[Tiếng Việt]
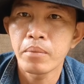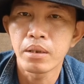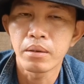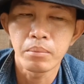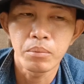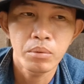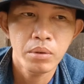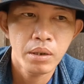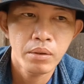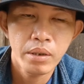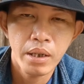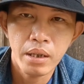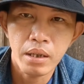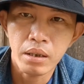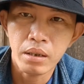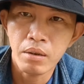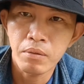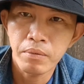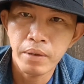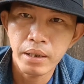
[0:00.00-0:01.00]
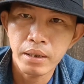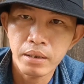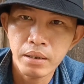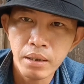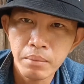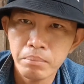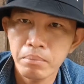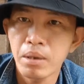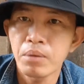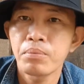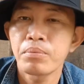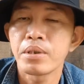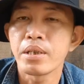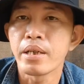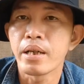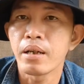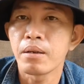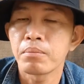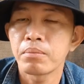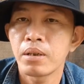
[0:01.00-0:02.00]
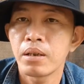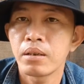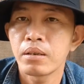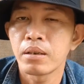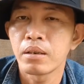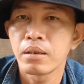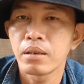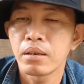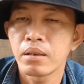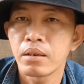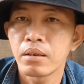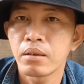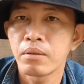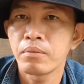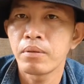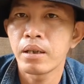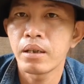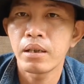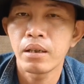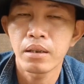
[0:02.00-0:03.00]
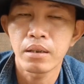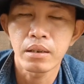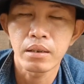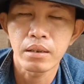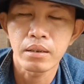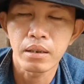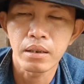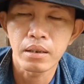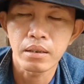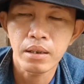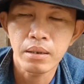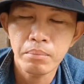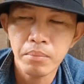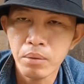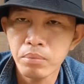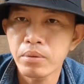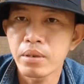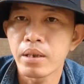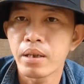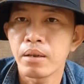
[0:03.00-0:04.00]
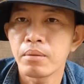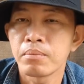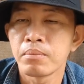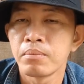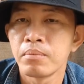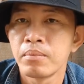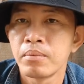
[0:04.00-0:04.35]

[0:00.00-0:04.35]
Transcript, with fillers: bình muốn nói đây là không phải trách móc gì ông thôi không phải là, là trách móc gì ông